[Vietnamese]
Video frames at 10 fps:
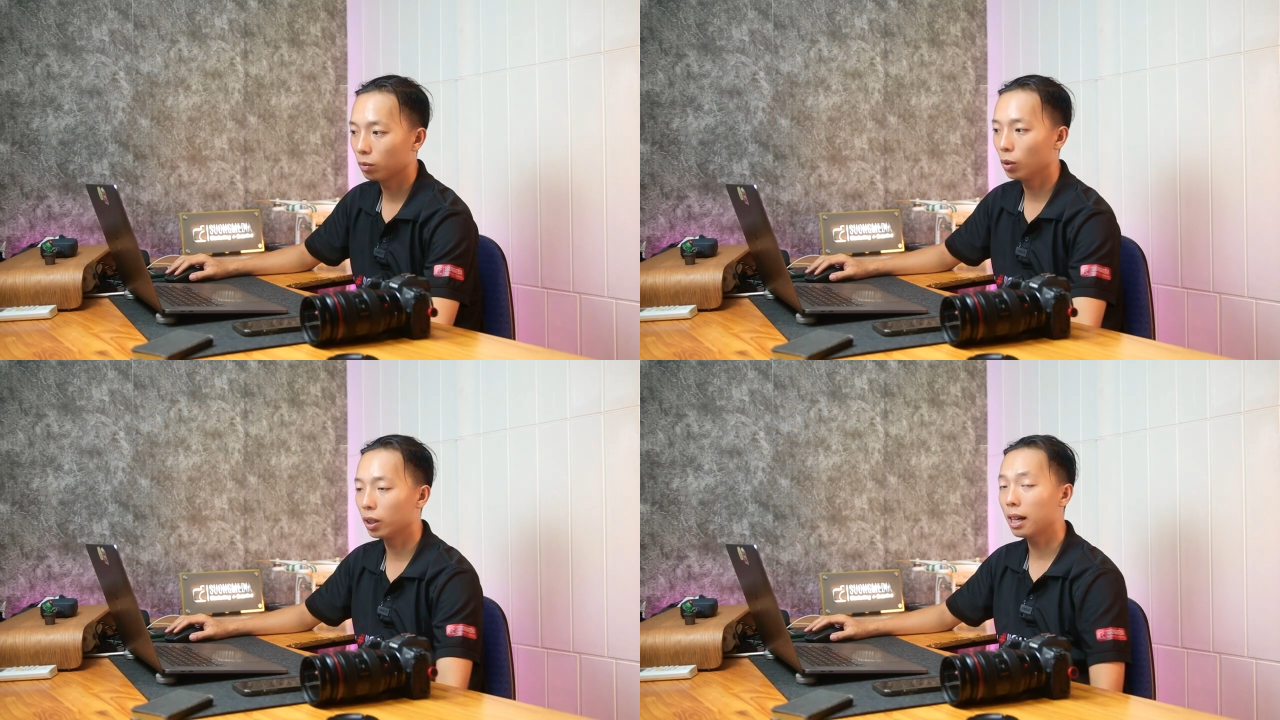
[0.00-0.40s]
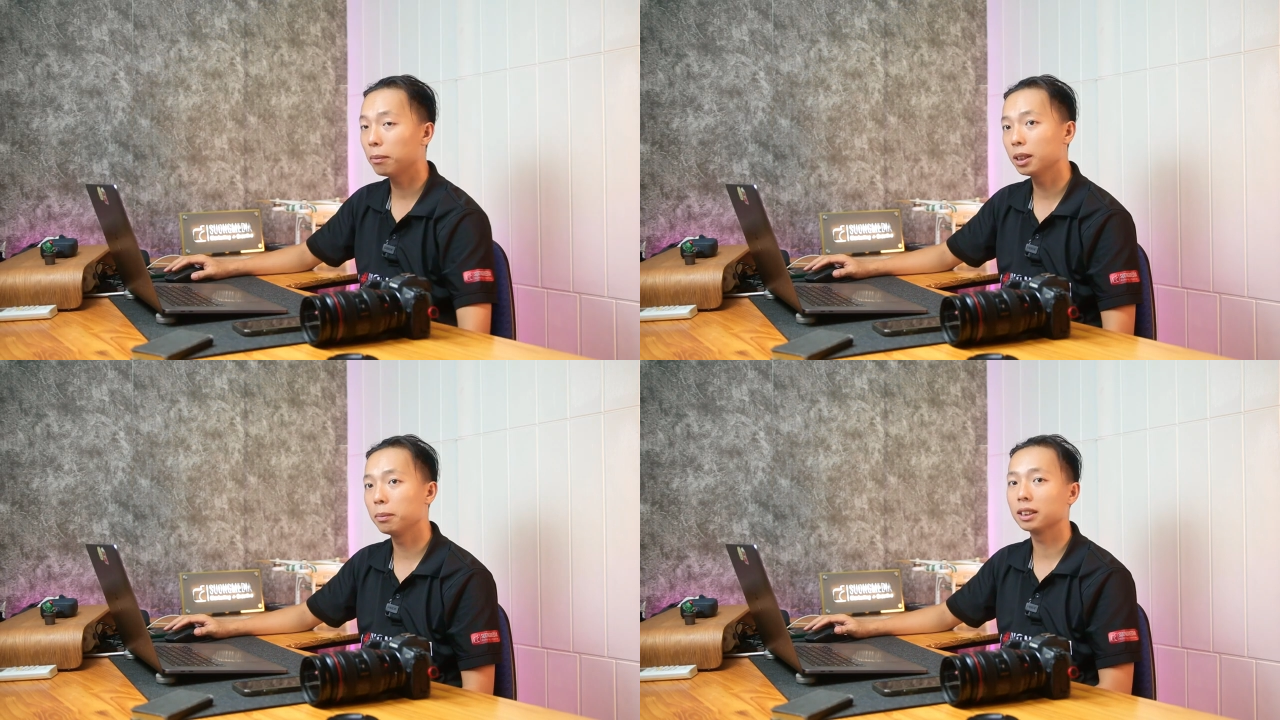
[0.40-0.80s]
Buổi
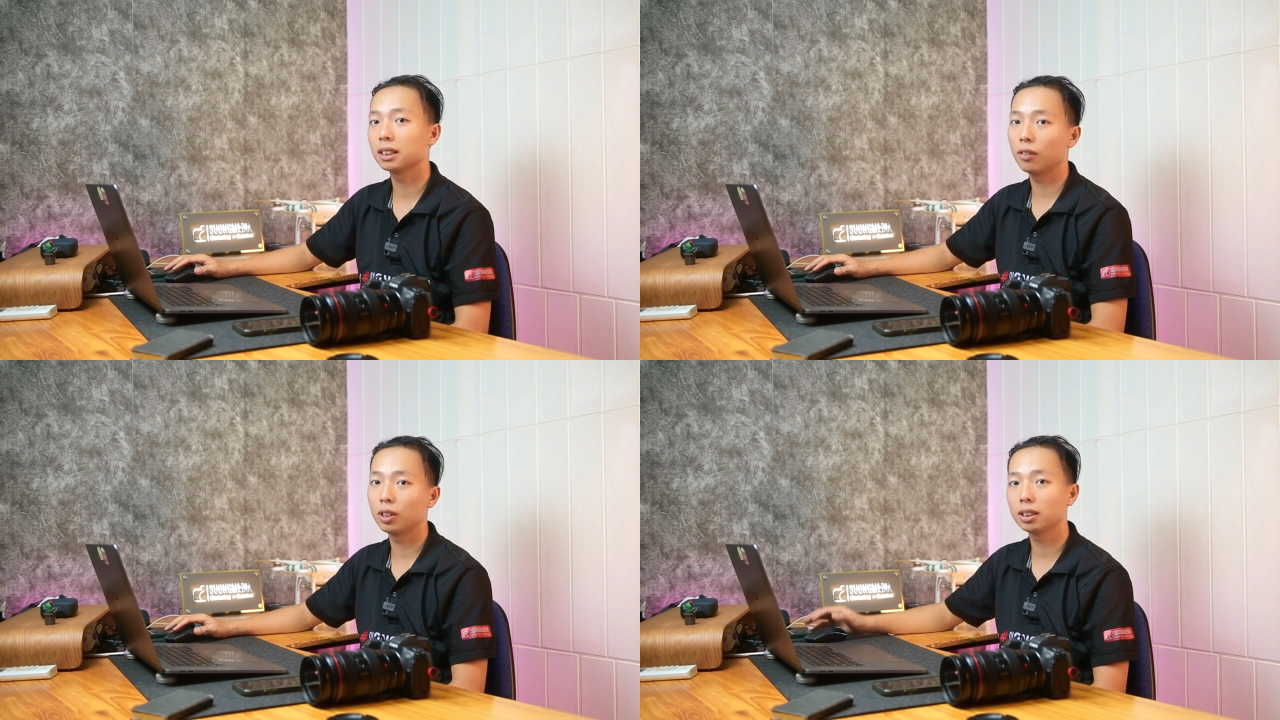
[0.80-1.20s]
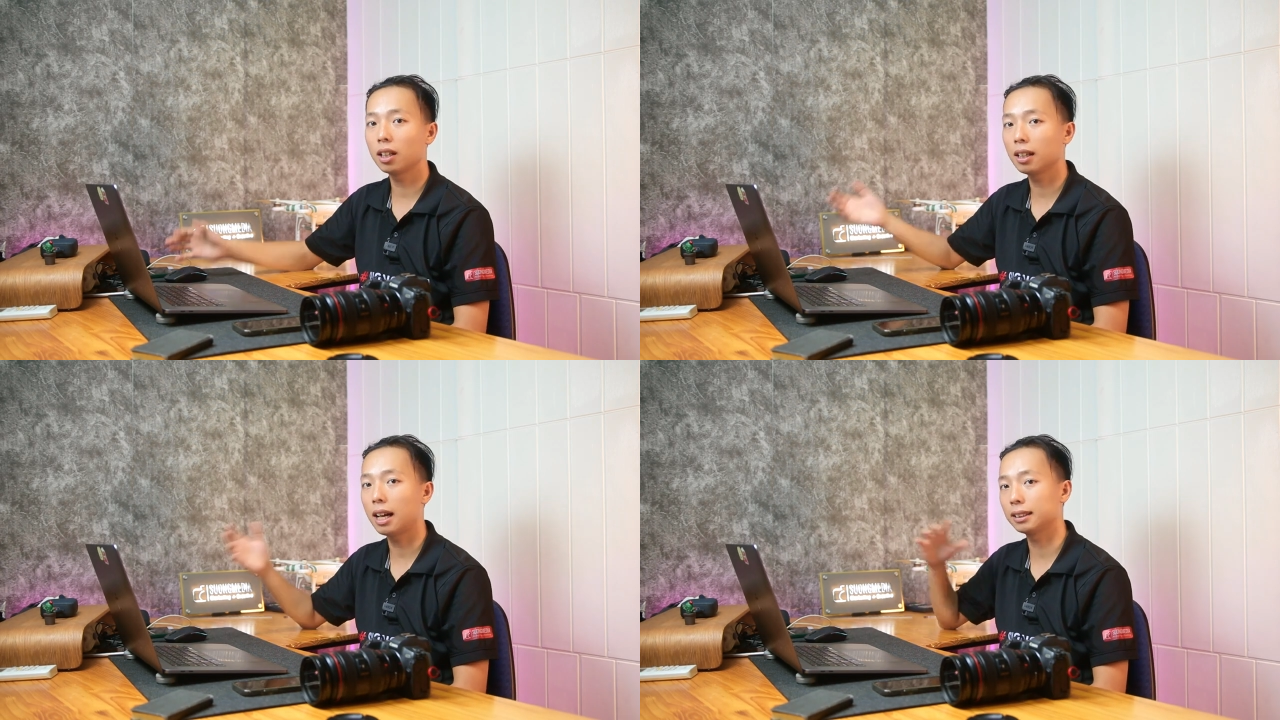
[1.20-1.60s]
5 thì mình sẽ
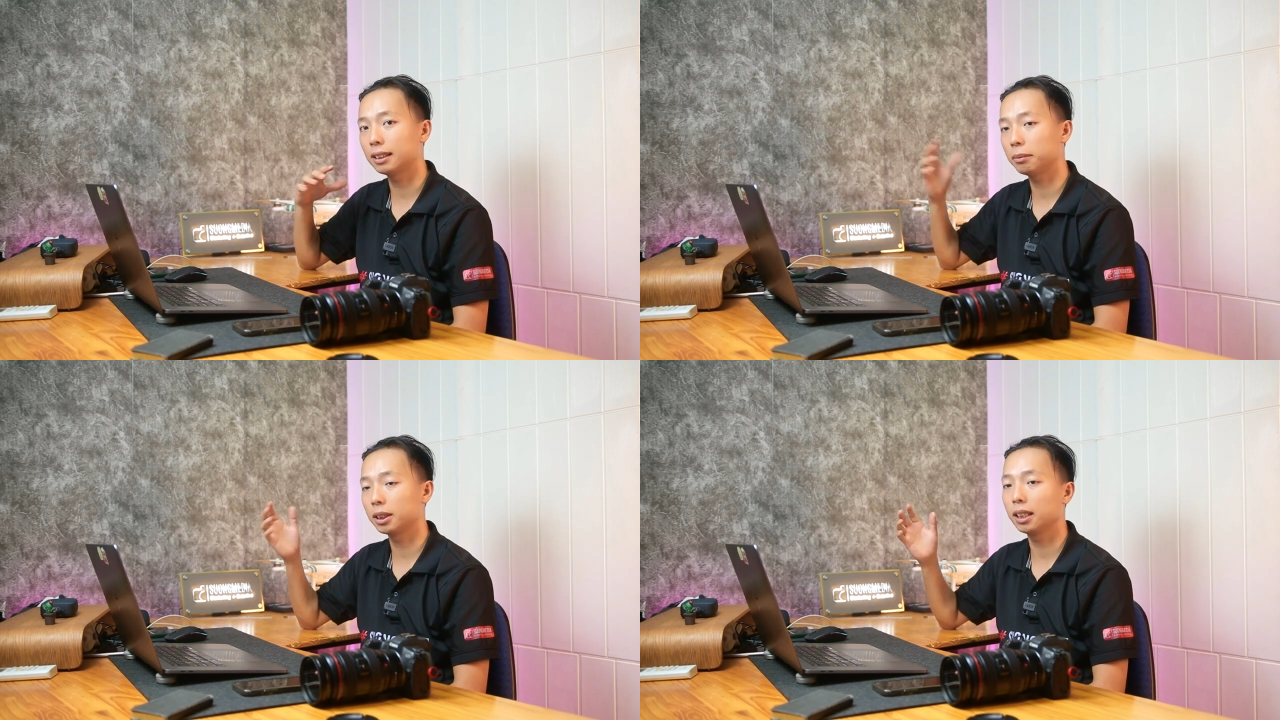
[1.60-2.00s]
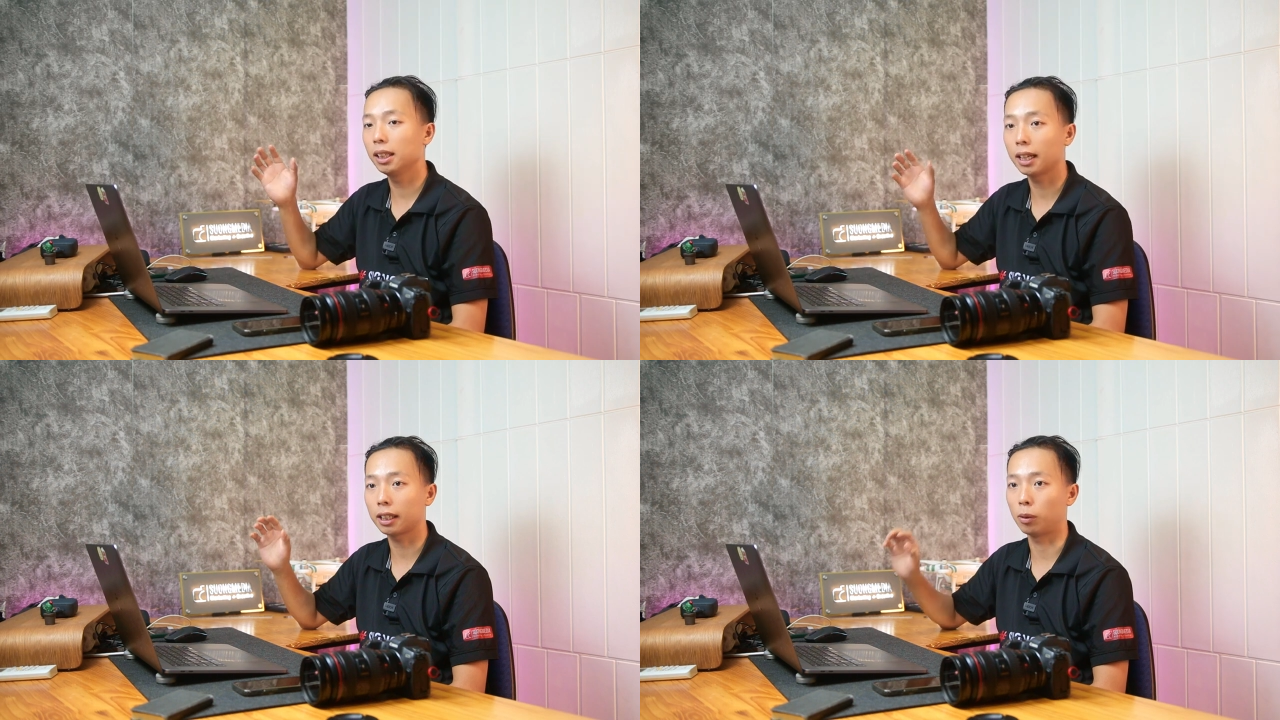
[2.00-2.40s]
research lại xem những
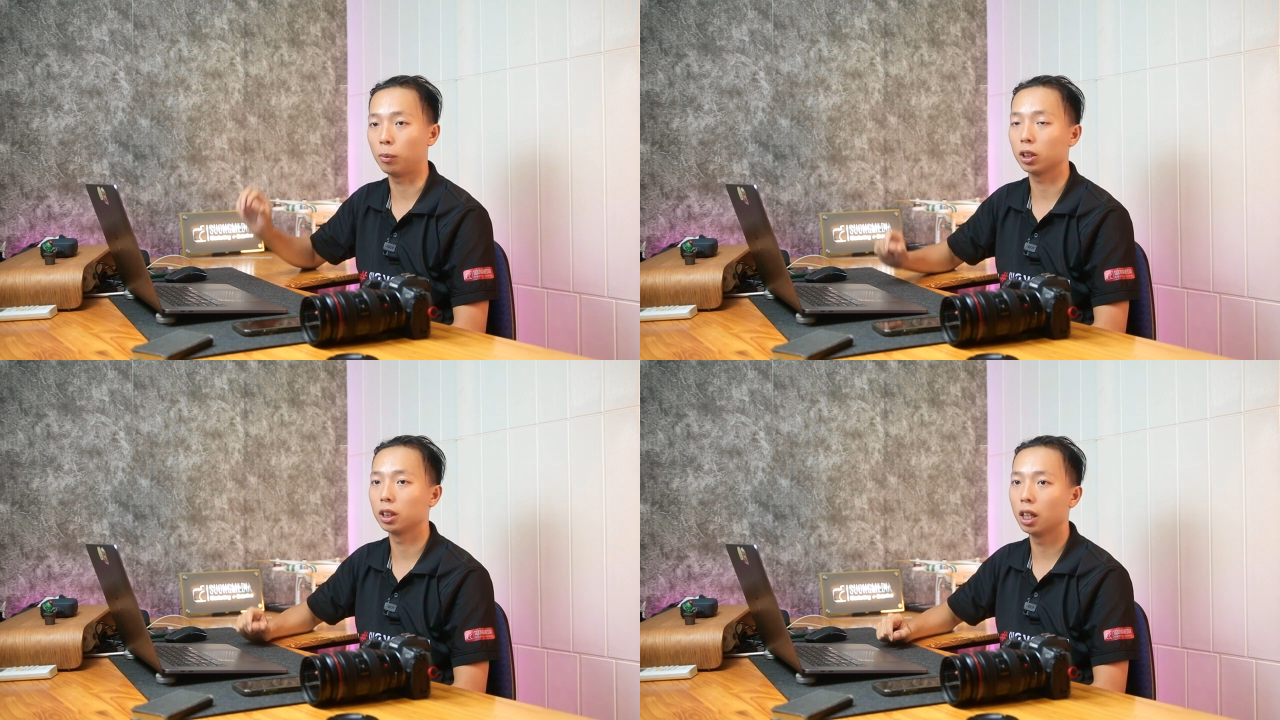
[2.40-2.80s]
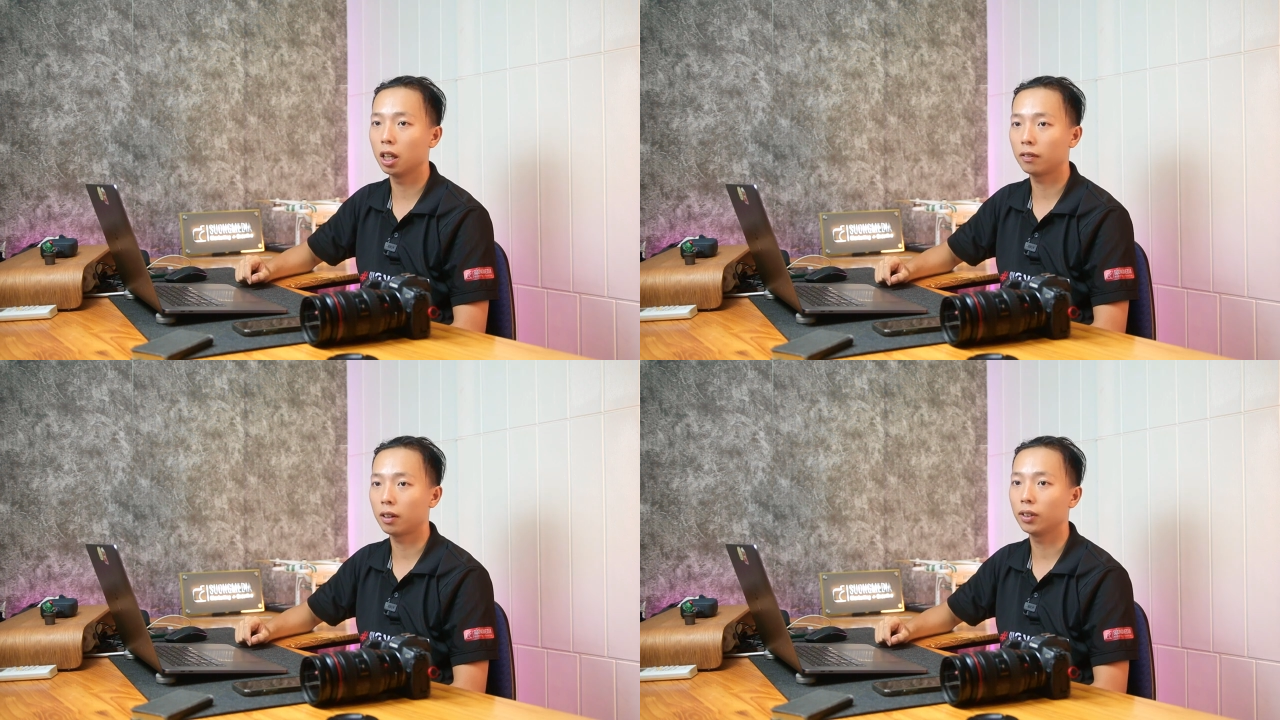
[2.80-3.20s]
cái hình ảnh của mọi
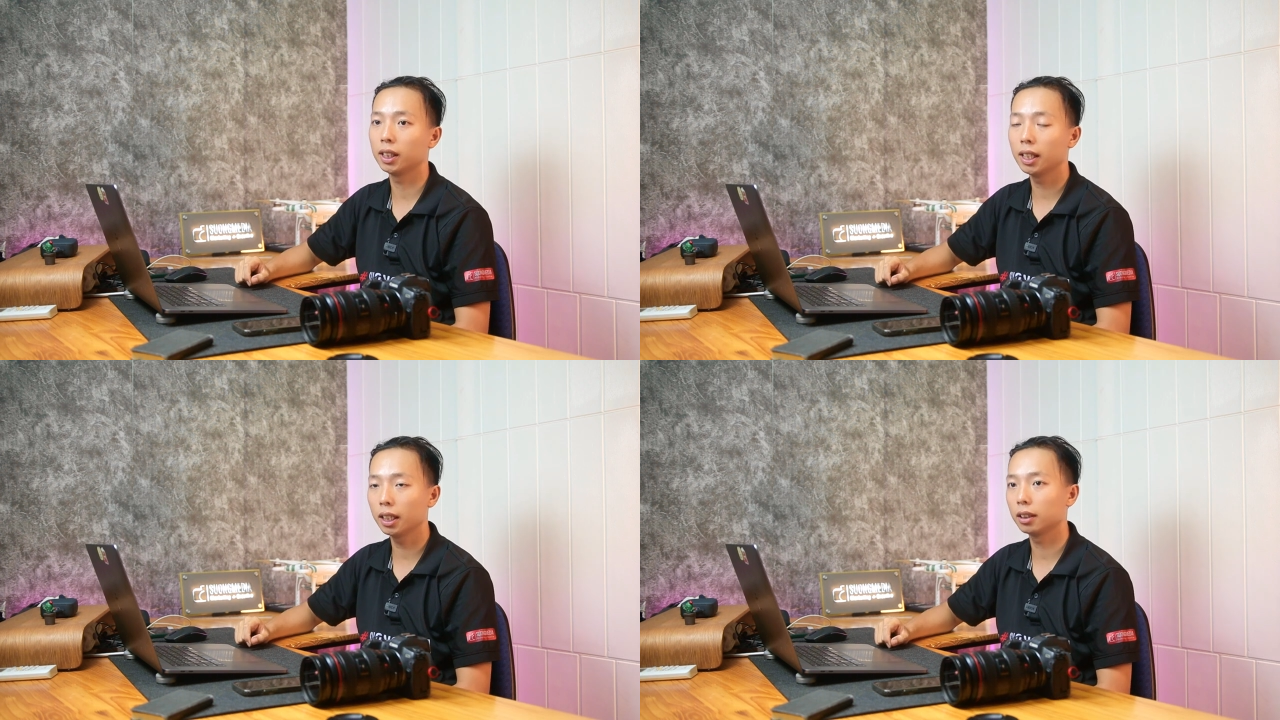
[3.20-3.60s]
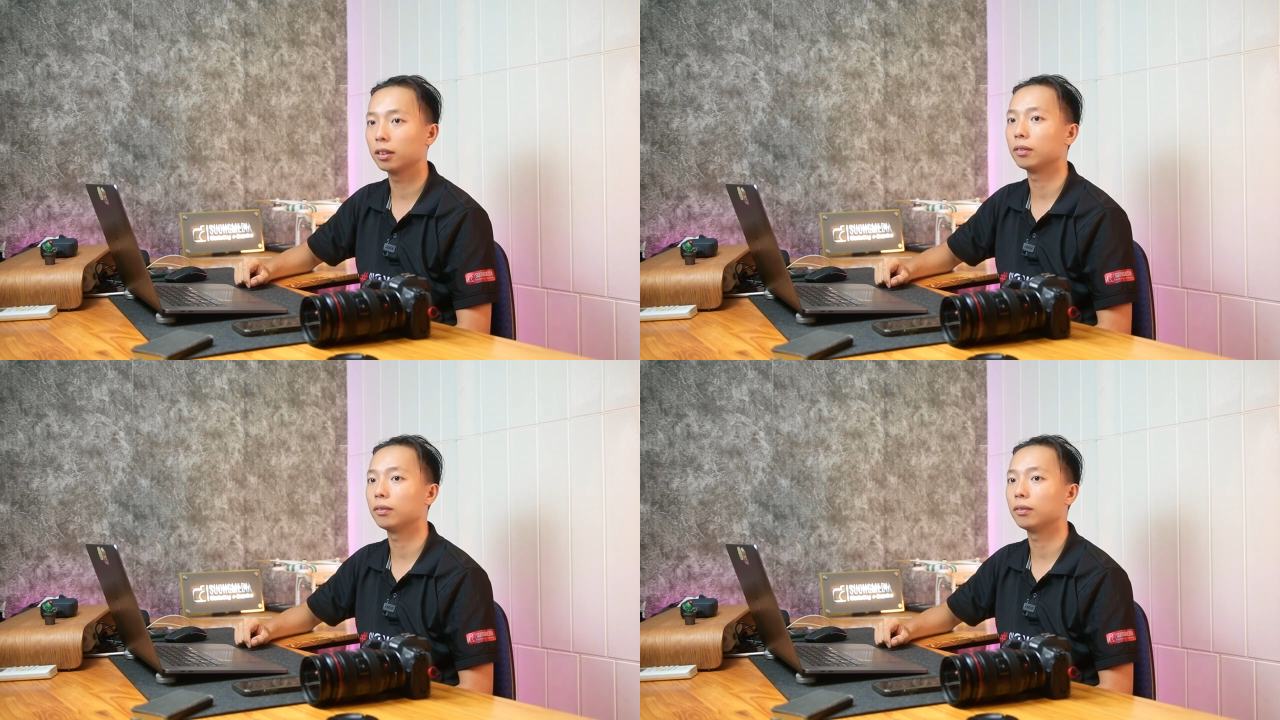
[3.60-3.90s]
người và phân tích,